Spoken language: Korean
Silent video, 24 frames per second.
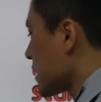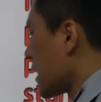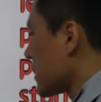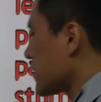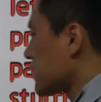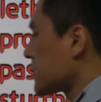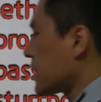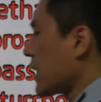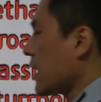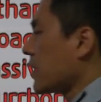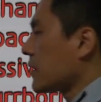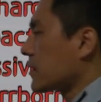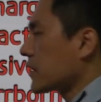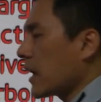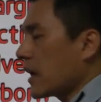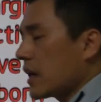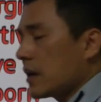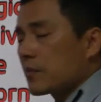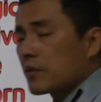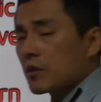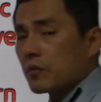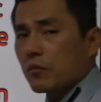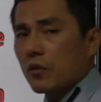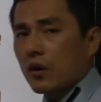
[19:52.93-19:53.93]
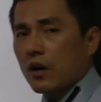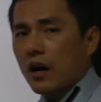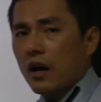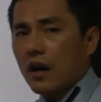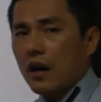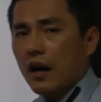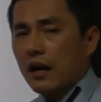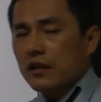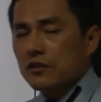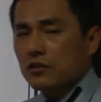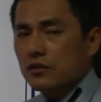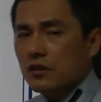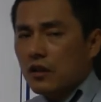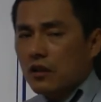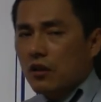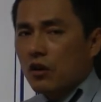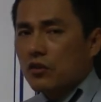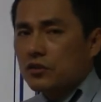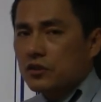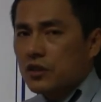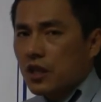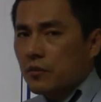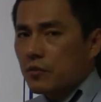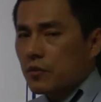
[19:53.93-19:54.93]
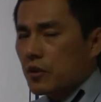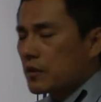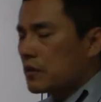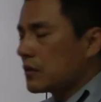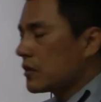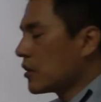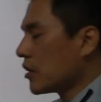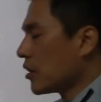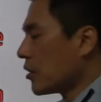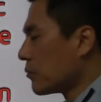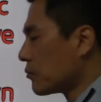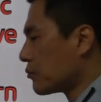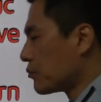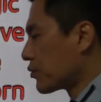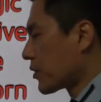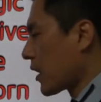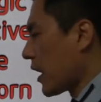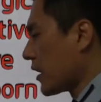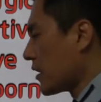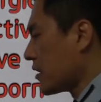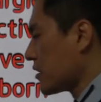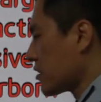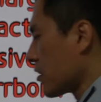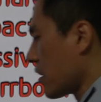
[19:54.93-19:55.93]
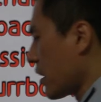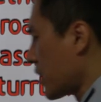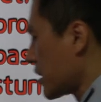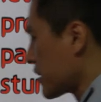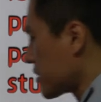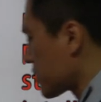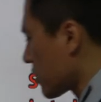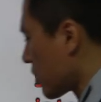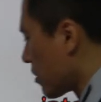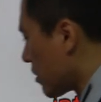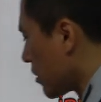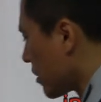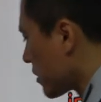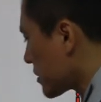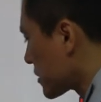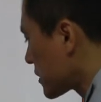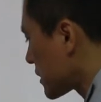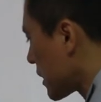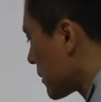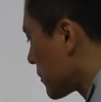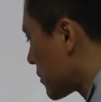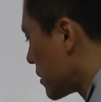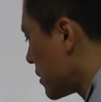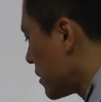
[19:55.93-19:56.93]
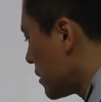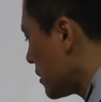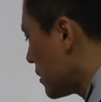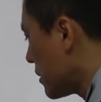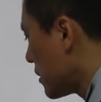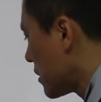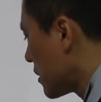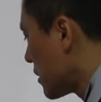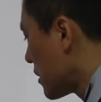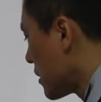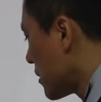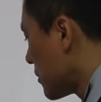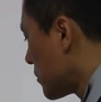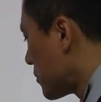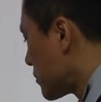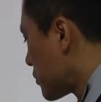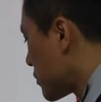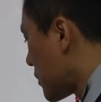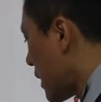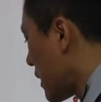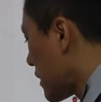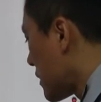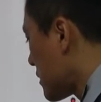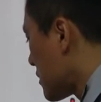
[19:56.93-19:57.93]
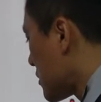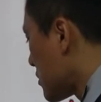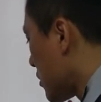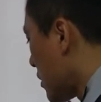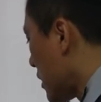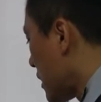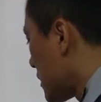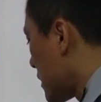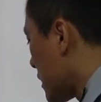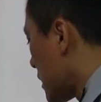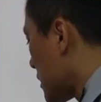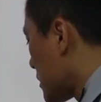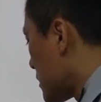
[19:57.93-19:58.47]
자, 스테이, 테이블은 뭐야? 안정된 게, 언스테이블은 불안정한이죠. 언스테이블, 불안정한